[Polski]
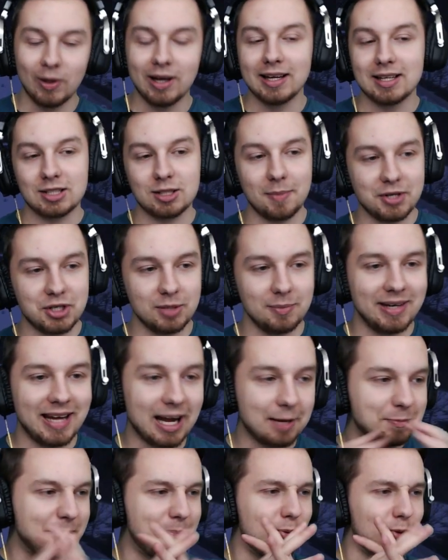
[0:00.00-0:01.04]
Zobaczymy jak
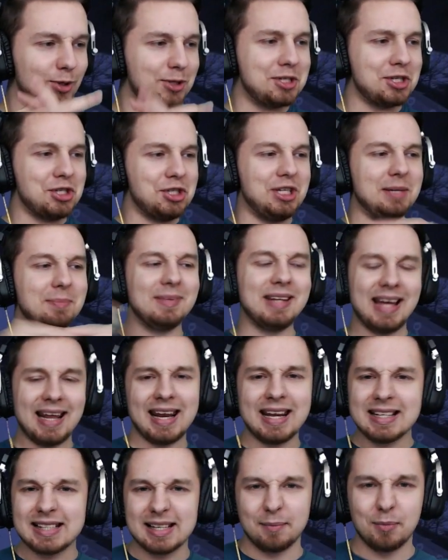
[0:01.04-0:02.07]
mi pójdzie zimne
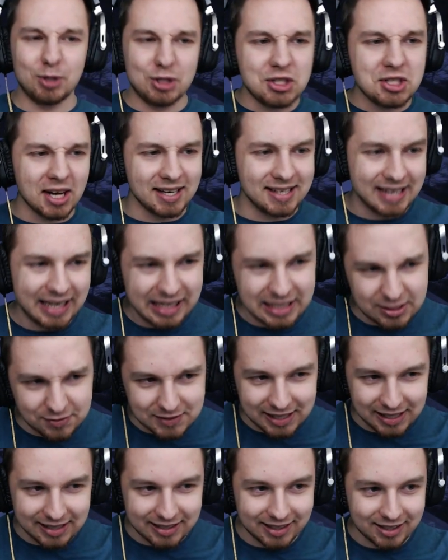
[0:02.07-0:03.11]
ręce, bo dzisiaj nie jest
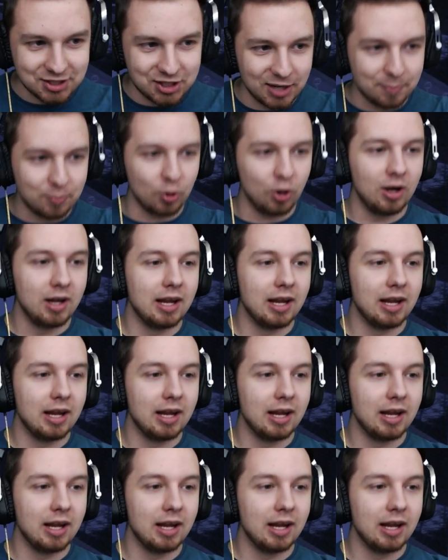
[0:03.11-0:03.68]
wcale tak ciepło,